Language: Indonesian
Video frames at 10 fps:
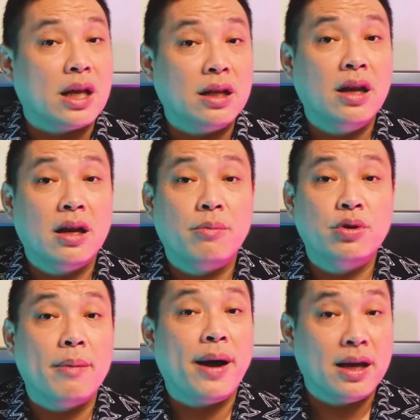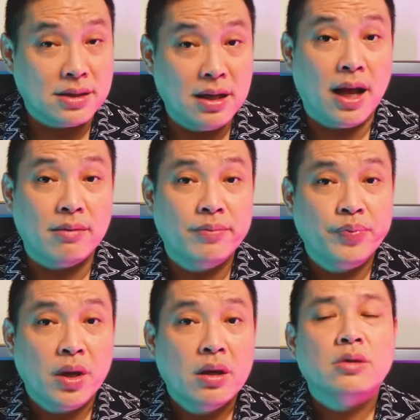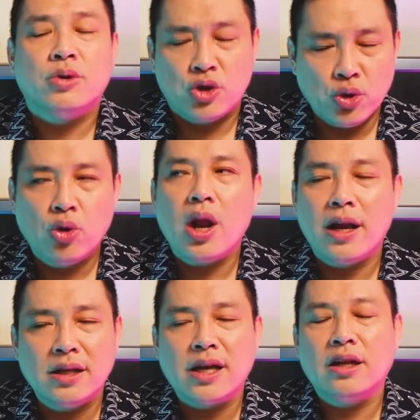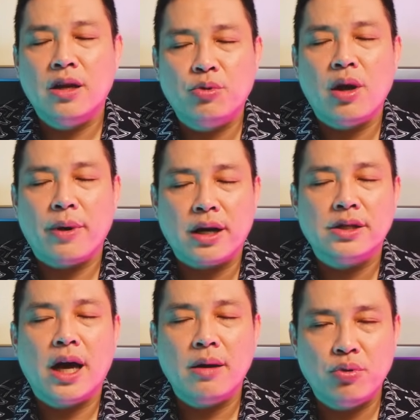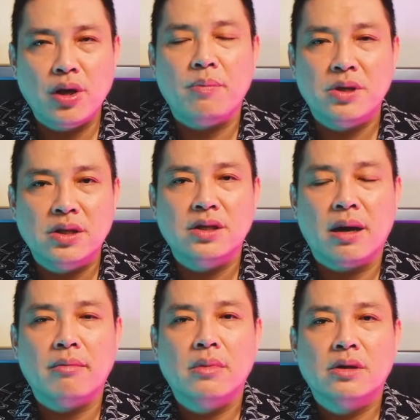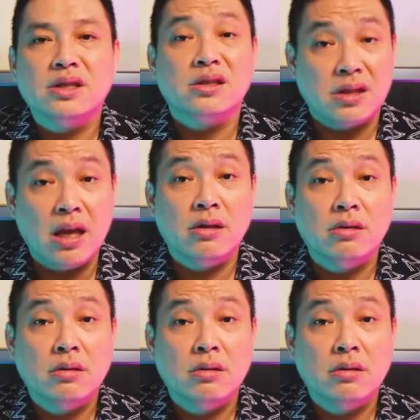saat ini Anda punya penghasilan. Bersyukurlah Anda saat ini punya pekerjaan, punya bisnis yang sustain.